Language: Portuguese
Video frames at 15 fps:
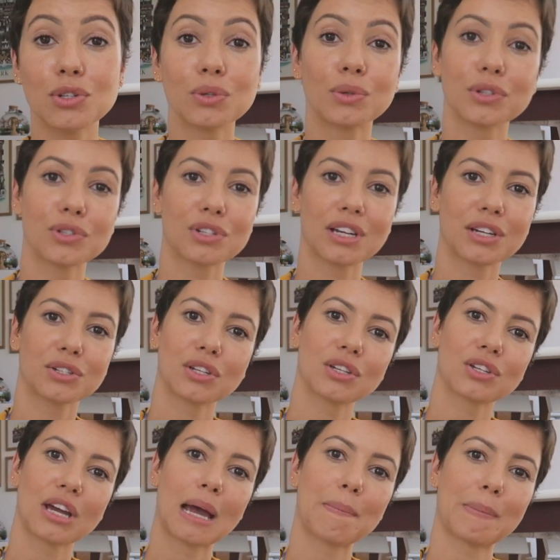de hoje é a
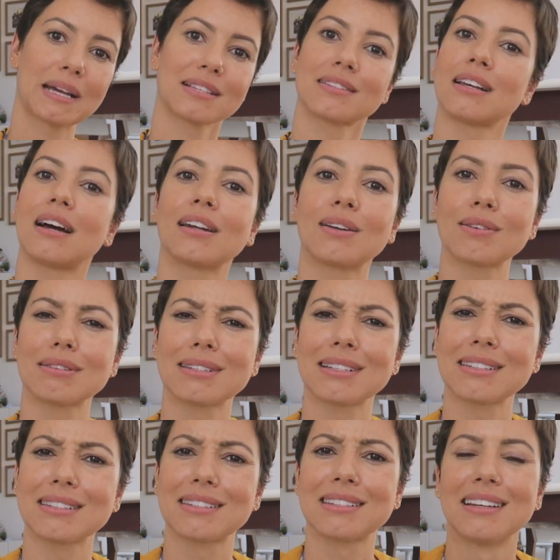gente repensar
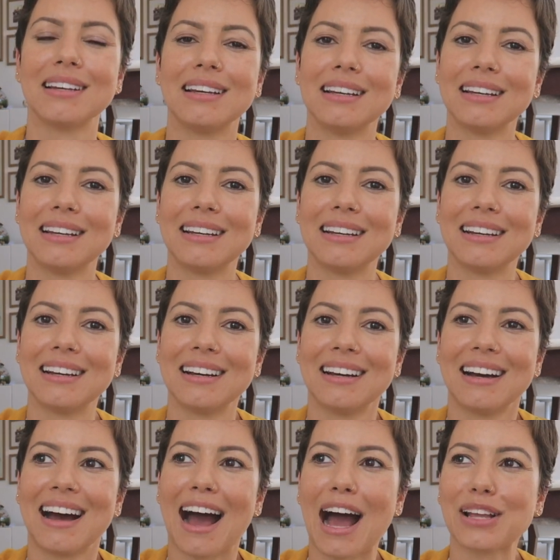nossas
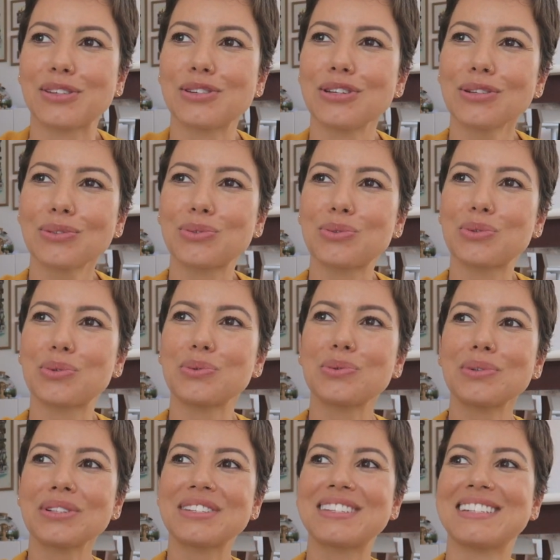atitudes
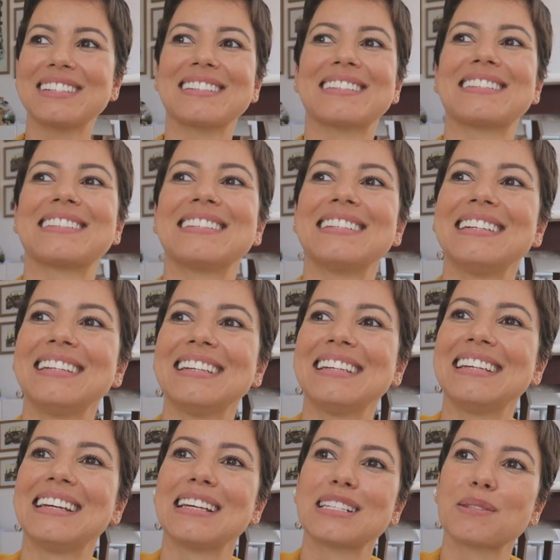atitudes
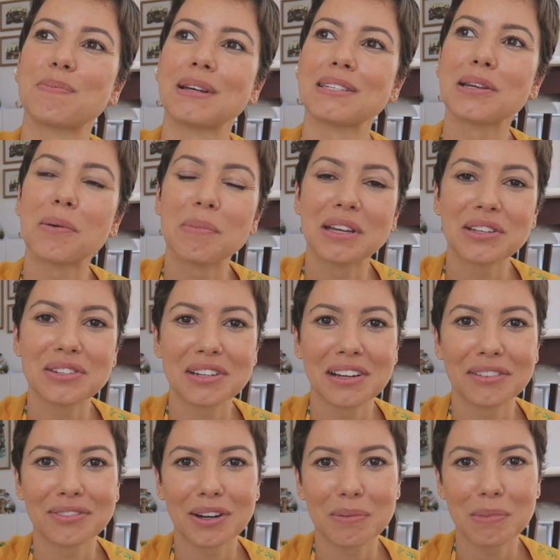e especialmente
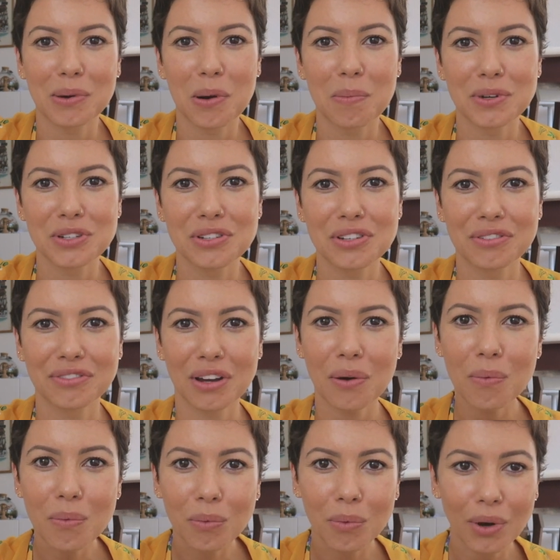a forma como a gente vê
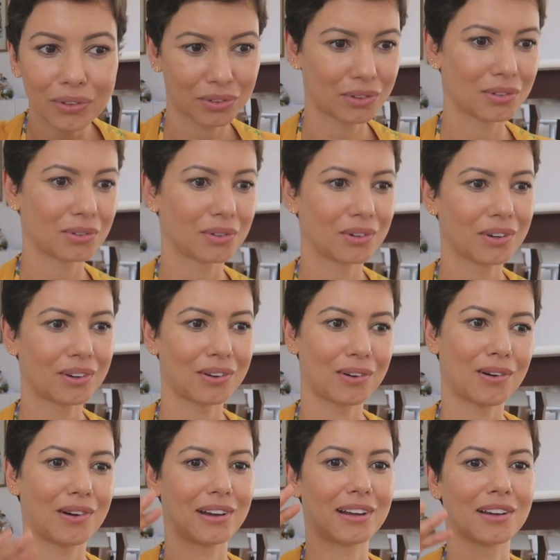o outro.
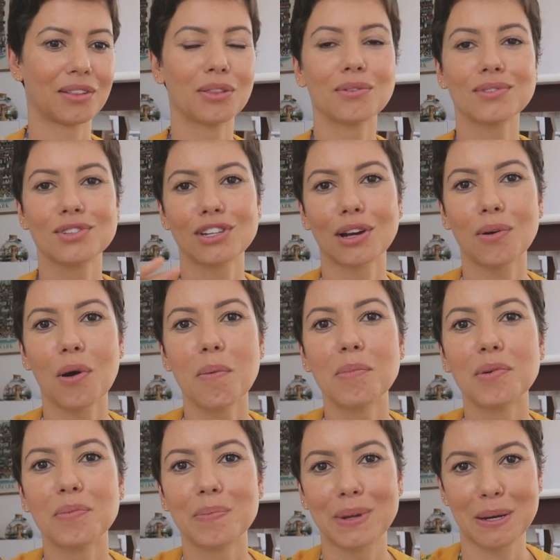Olha, num dia
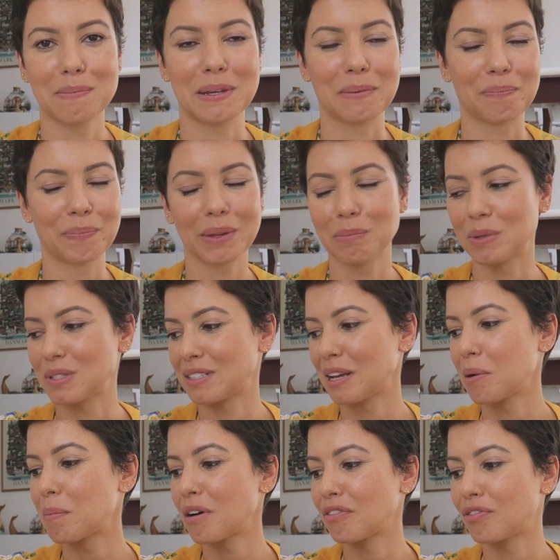comum para mim,
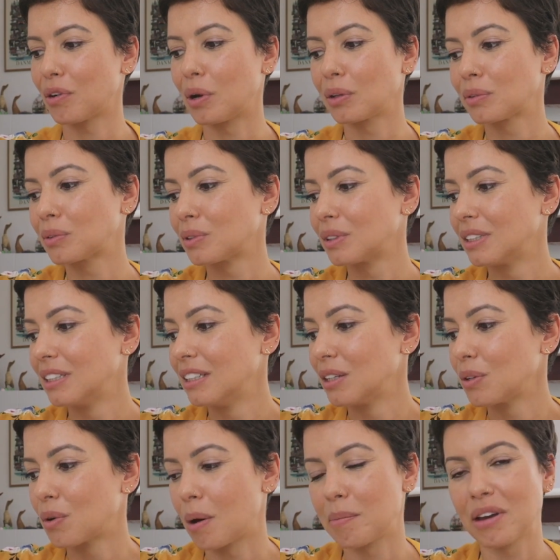postei uma foto
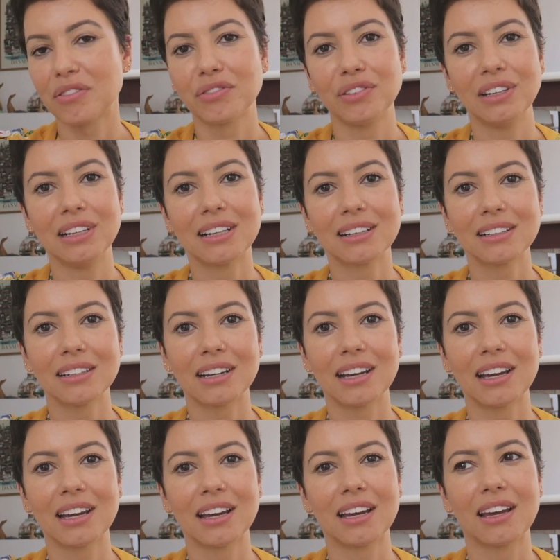com a minha filha,
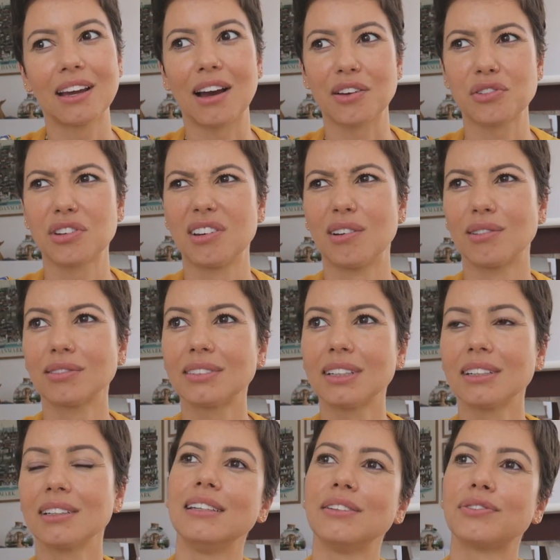é, acho que
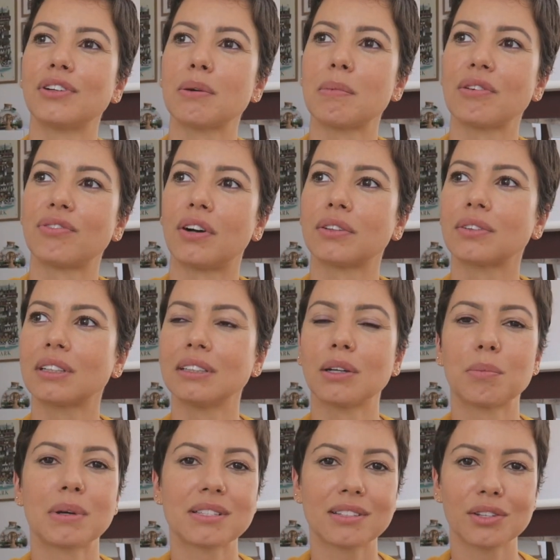ontem, e foi uma foto que
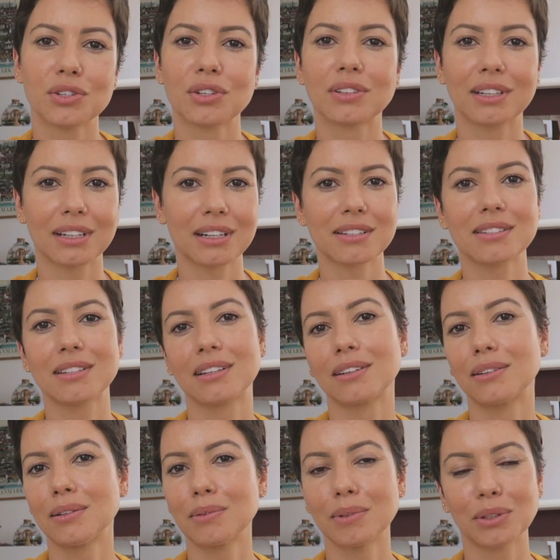deu bastante
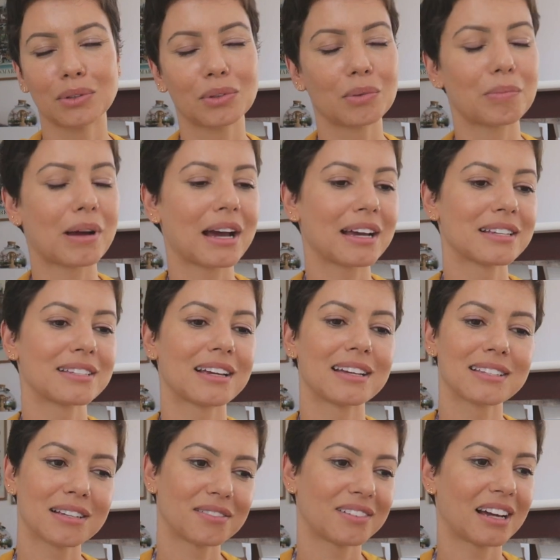interação e tudo mais. E
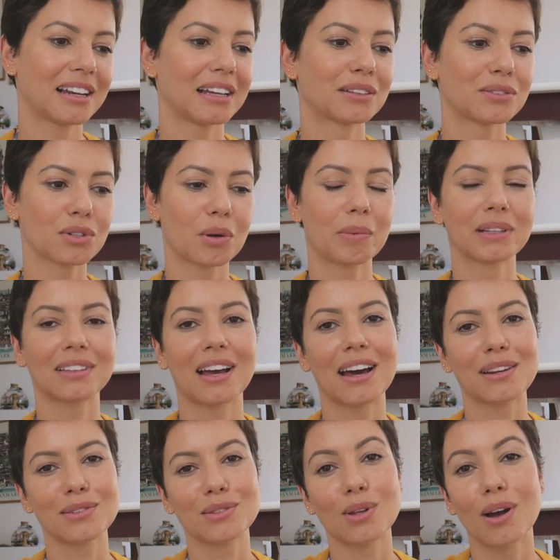aí você vai lendo os
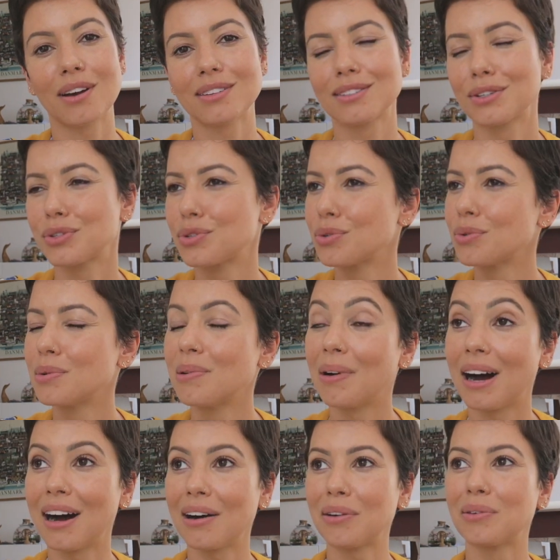comentários: Nossa, Ju,
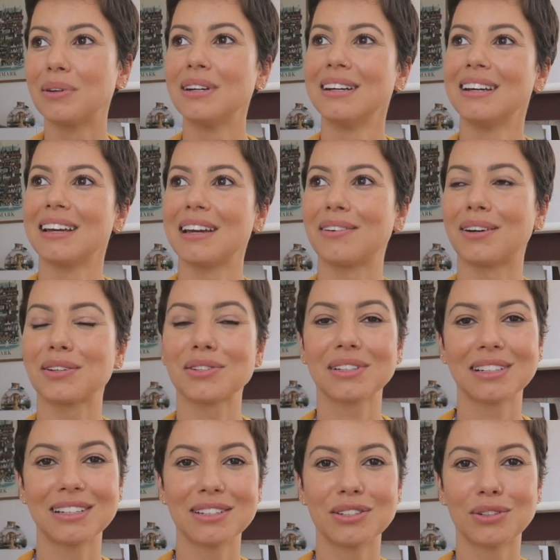uau! Eu
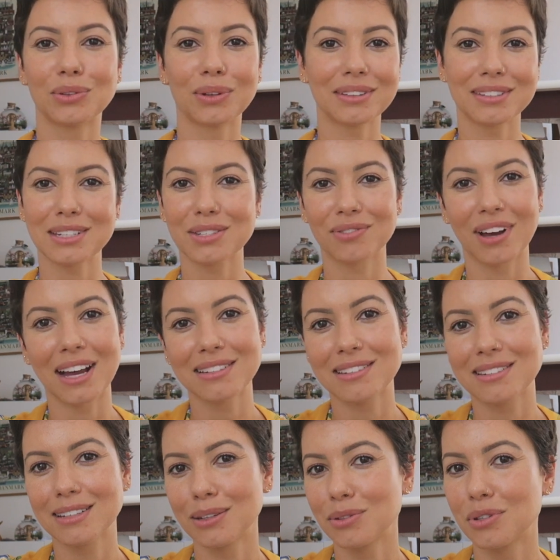acho que de todas as
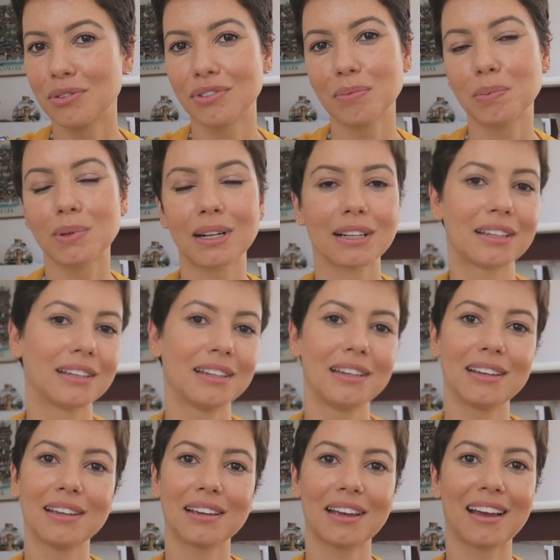fases que eu tive por
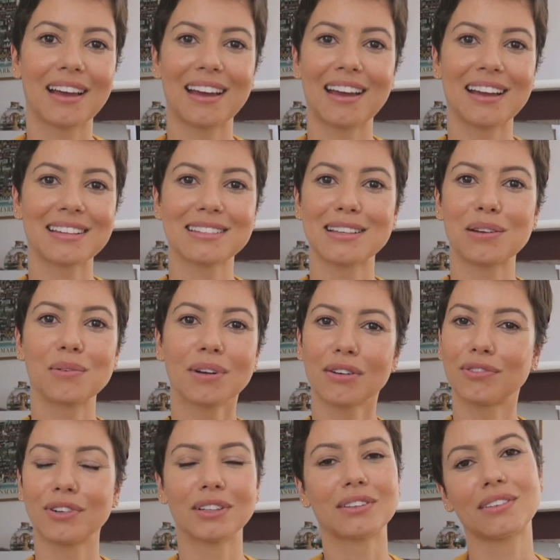aqui, é, você
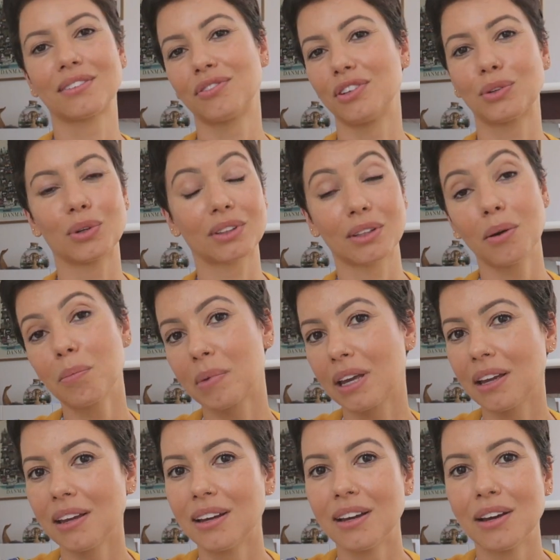nunca foi, ficou tão
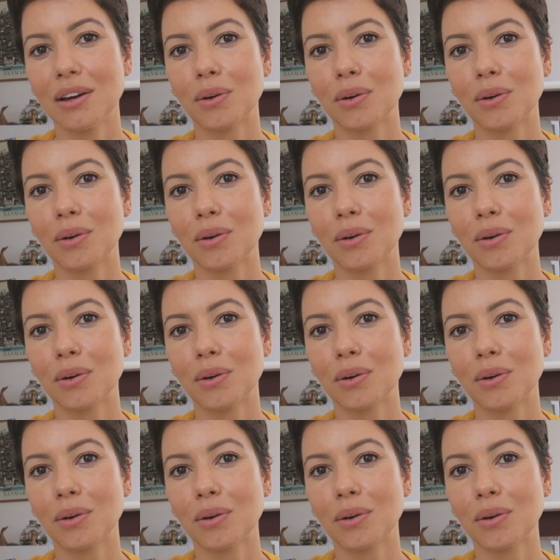bem